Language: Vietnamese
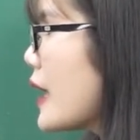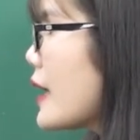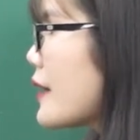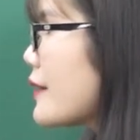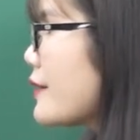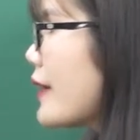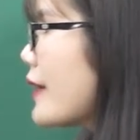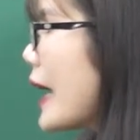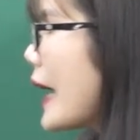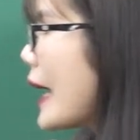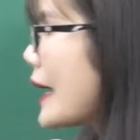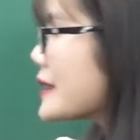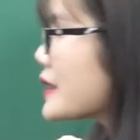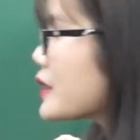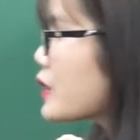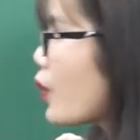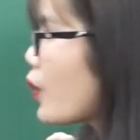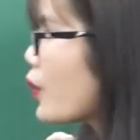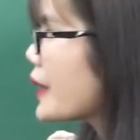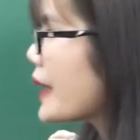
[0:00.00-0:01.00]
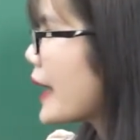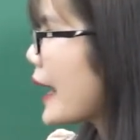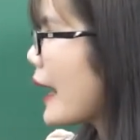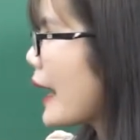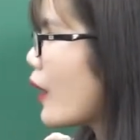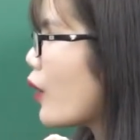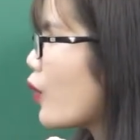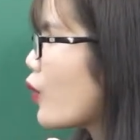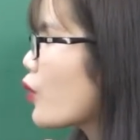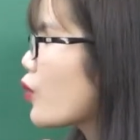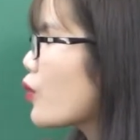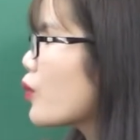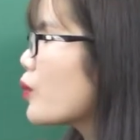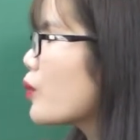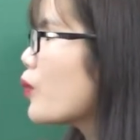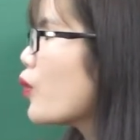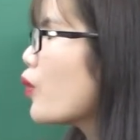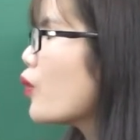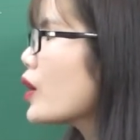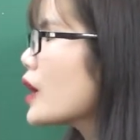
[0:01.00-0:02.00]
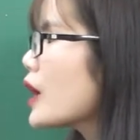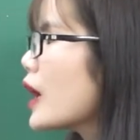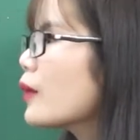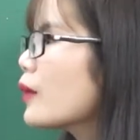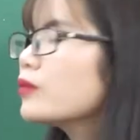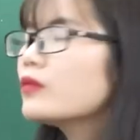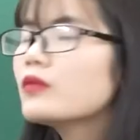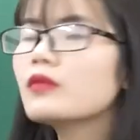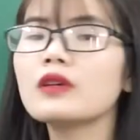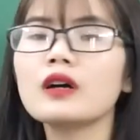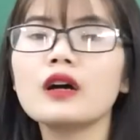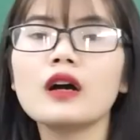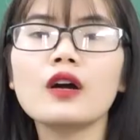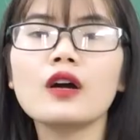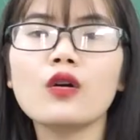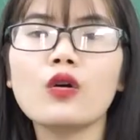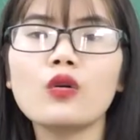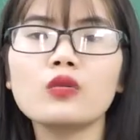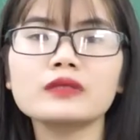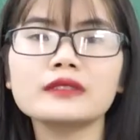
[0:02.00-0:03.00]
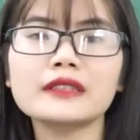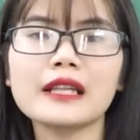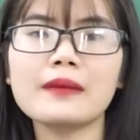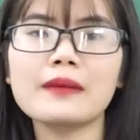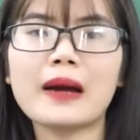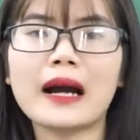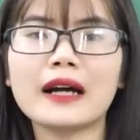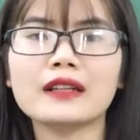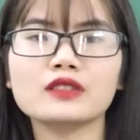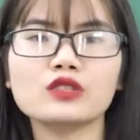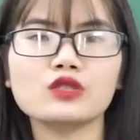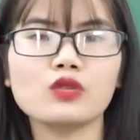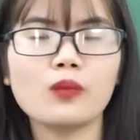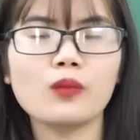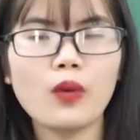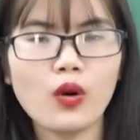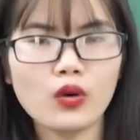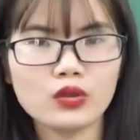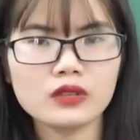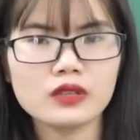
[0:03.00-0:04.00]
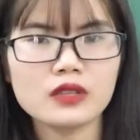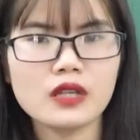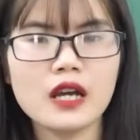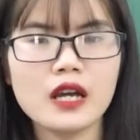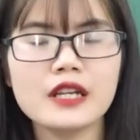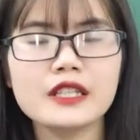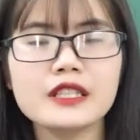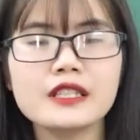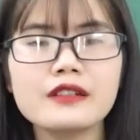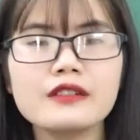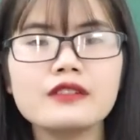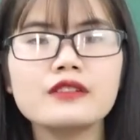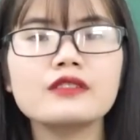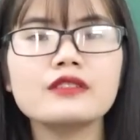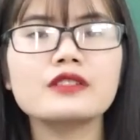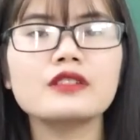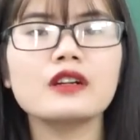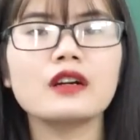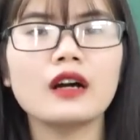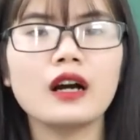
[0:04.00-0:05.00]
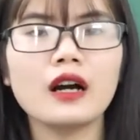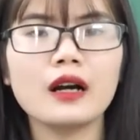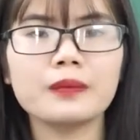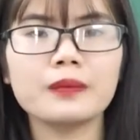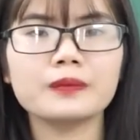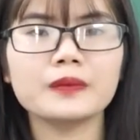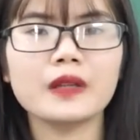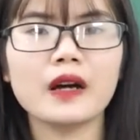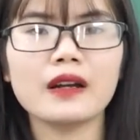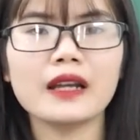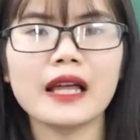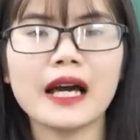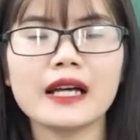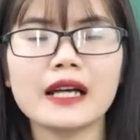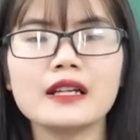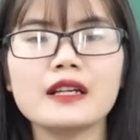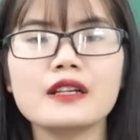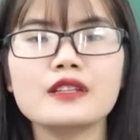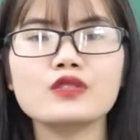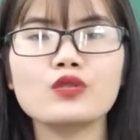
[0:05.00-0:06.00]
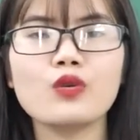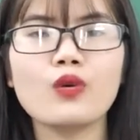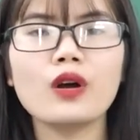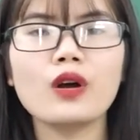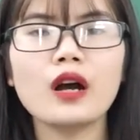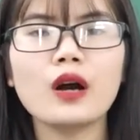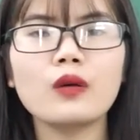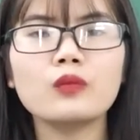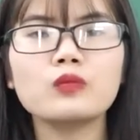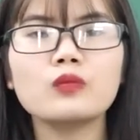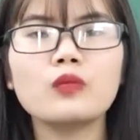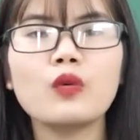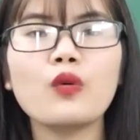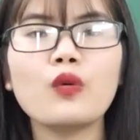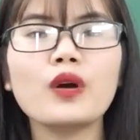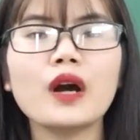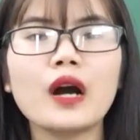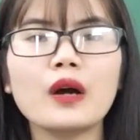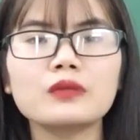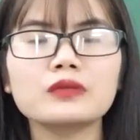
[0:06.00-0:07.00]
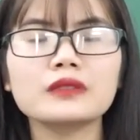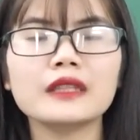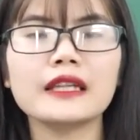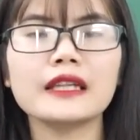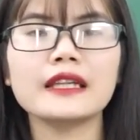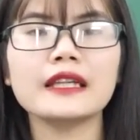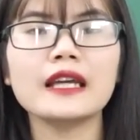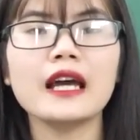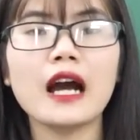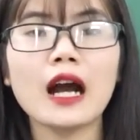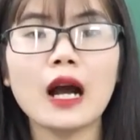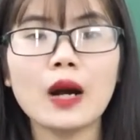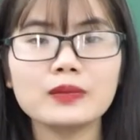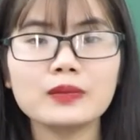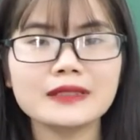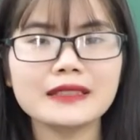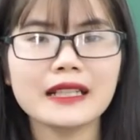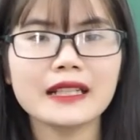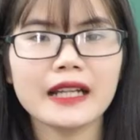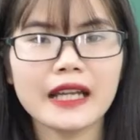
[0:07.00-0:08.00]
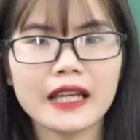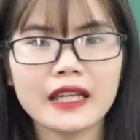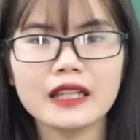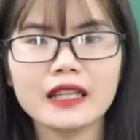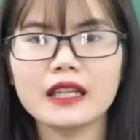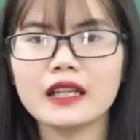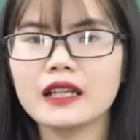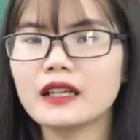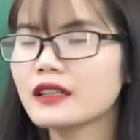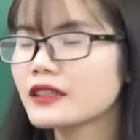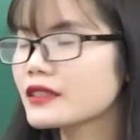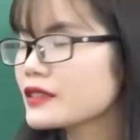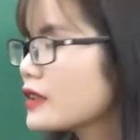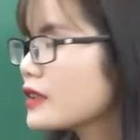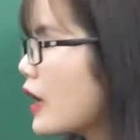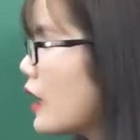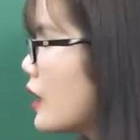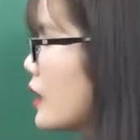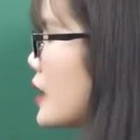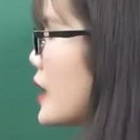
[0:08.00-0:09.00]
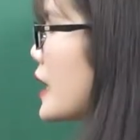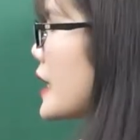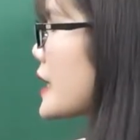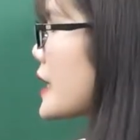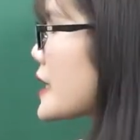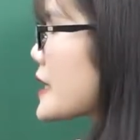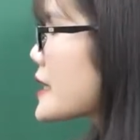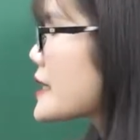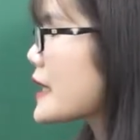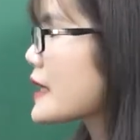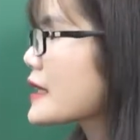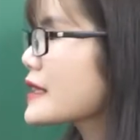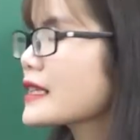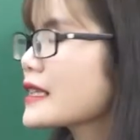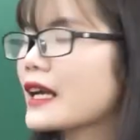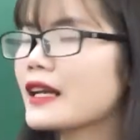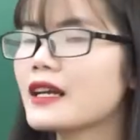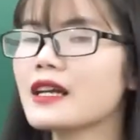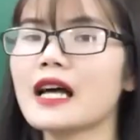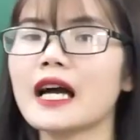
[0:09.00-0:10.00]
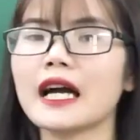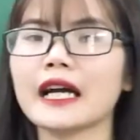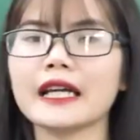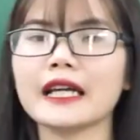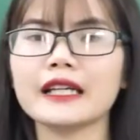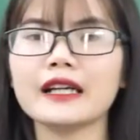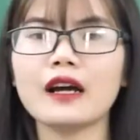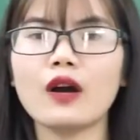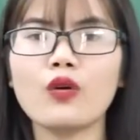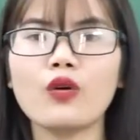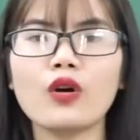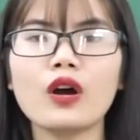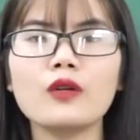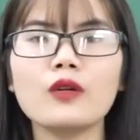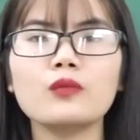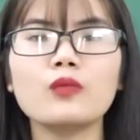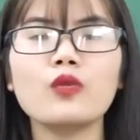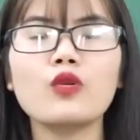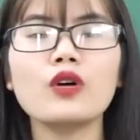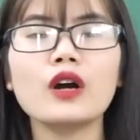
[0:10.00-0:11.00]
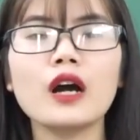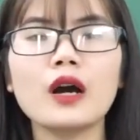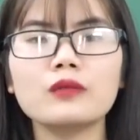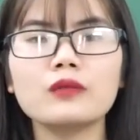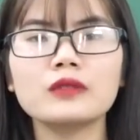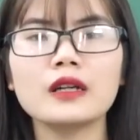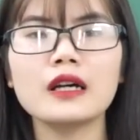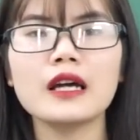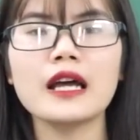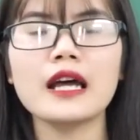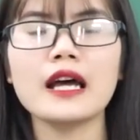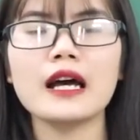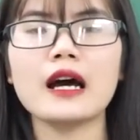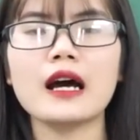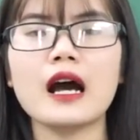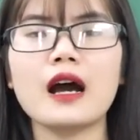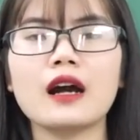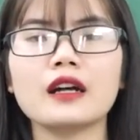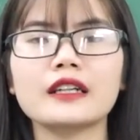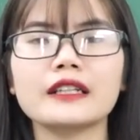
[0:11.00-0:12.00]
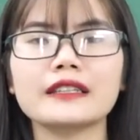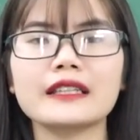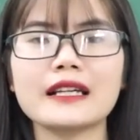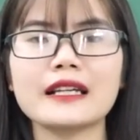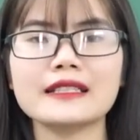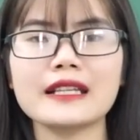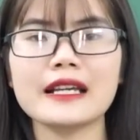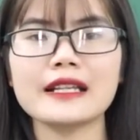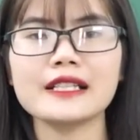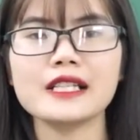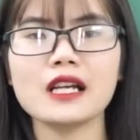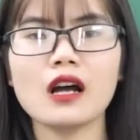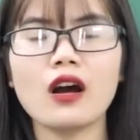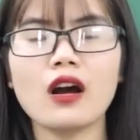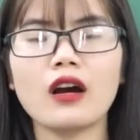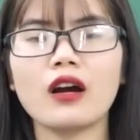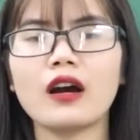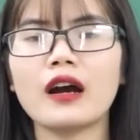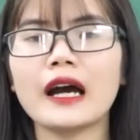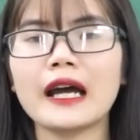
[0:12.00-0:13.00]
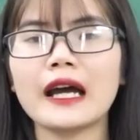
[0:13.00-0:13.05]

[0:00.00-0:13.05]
và số nào mũ 0 cũng sẽ bằng số 1 trừ trường hợp đó là số 0 mũ 0 thì không xác định được chưa chắc chắn là cái câu không mũ không à, người ta sẽ cho